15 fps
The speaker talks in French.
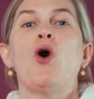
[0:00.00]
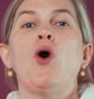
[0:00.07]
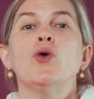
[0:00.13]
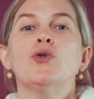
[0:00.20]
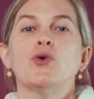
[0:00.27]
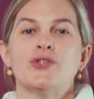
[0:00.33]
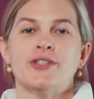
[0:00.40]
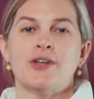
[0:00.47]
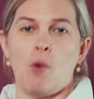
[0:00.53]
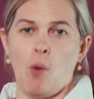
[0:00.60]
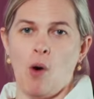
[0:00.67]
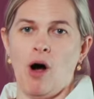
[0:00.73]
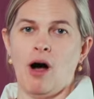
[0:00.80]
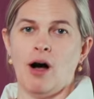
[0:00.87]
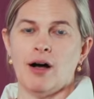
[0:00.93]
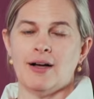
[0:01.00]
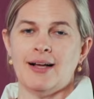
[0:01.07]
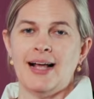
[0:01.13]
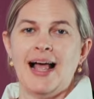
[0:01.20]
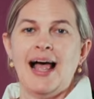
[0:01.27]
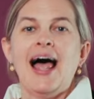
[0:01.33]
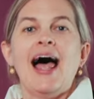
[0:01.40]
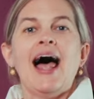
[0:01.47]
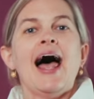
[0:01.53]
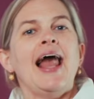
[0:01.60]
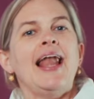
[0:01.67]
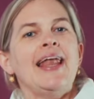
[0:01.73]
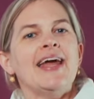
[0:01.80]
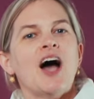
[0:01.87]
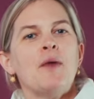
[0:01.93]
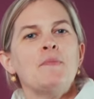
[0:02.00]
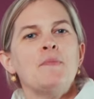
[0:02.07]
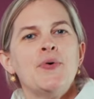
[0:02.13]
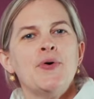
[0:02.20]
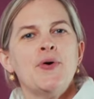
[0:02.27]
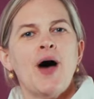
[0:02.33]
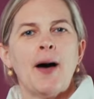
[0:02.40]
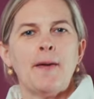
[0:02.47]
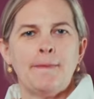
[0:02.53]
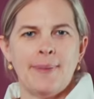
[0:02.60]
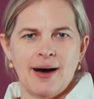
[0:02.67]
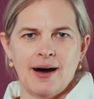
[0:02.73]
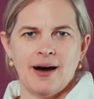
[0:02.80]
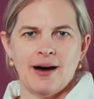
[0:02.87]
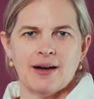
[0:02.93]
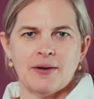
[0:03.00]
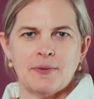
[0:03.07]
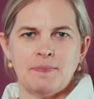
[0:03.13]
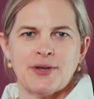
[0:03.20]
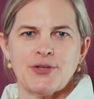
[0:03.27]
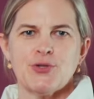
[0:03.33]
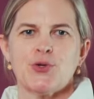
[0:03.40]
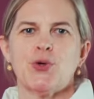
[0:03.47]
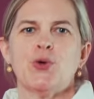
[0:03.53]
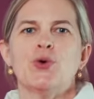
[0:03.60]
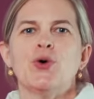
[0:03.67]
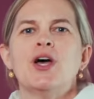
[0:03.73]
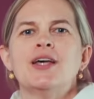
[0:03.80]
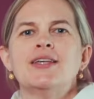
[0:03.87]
Grand Auxerrois. Elle est un peu à part parce que